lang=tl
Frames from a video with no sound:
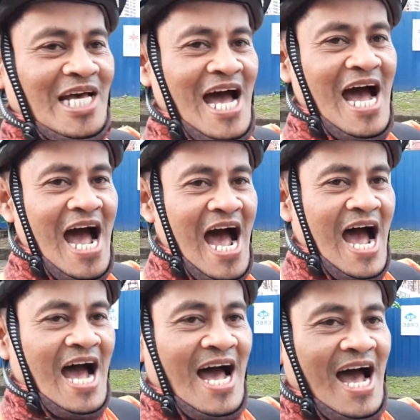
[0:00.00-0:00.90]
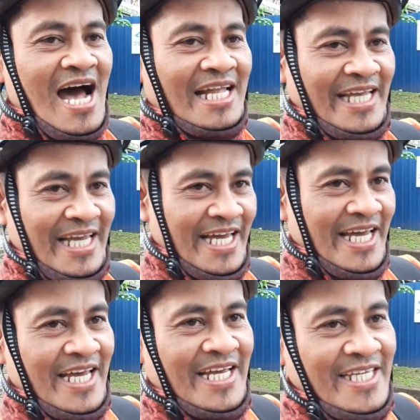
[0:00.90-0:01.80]
sa
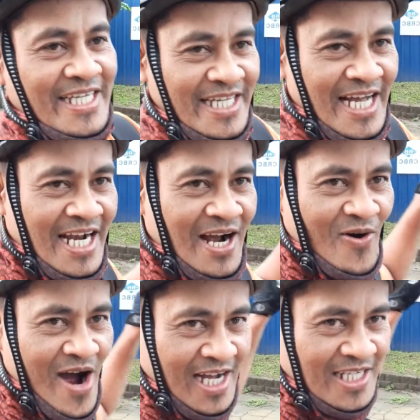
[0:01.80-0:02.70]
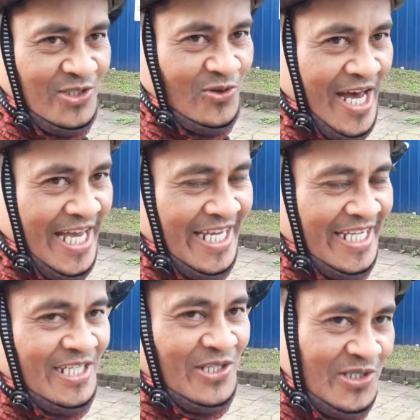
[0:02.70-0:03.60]
ating ginagawang tulay
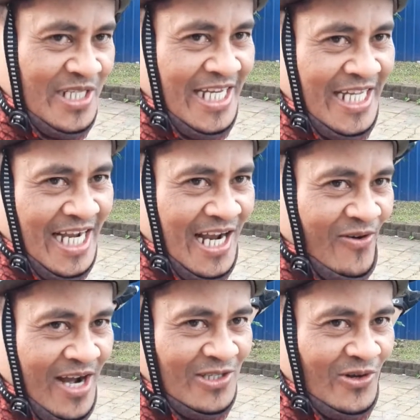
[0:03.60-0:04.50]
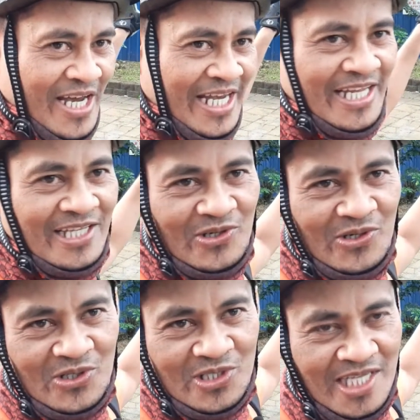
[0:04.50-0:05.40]
dito sa ginagawang tulay
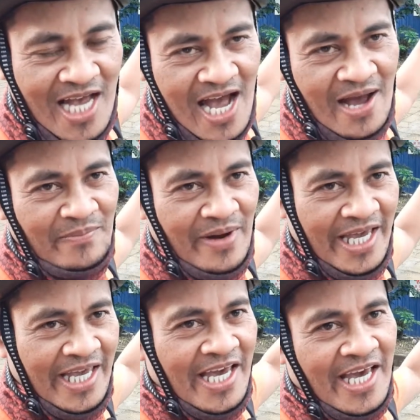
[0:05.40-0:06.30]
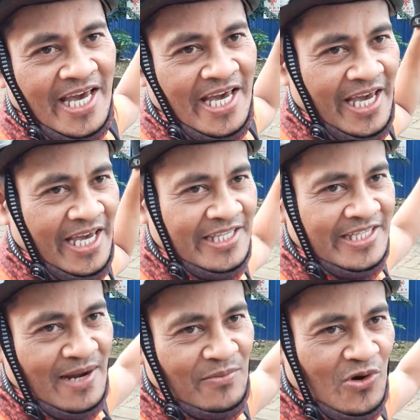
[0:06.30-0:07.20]
dito sa may
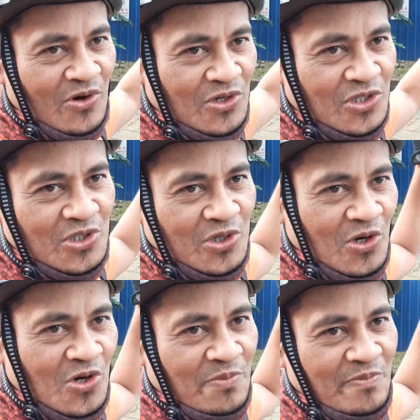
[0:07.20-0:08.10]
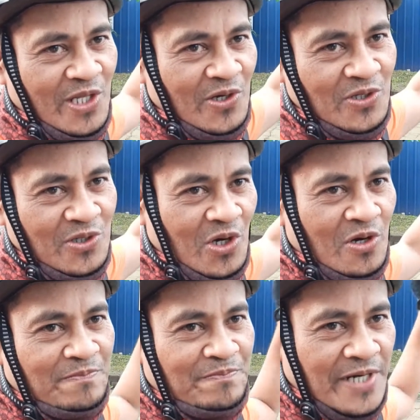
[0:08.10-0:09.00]
Intramuros to
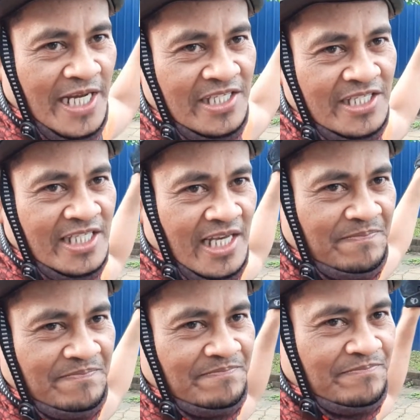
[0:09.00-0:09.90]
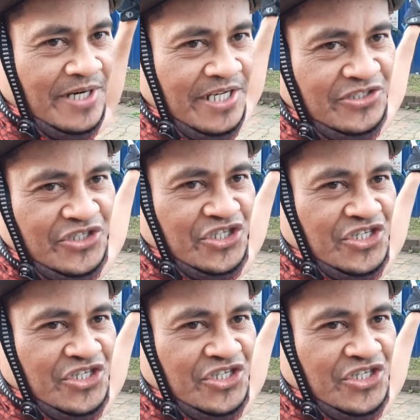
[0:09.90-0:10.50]
Binondo Friendship Bridge.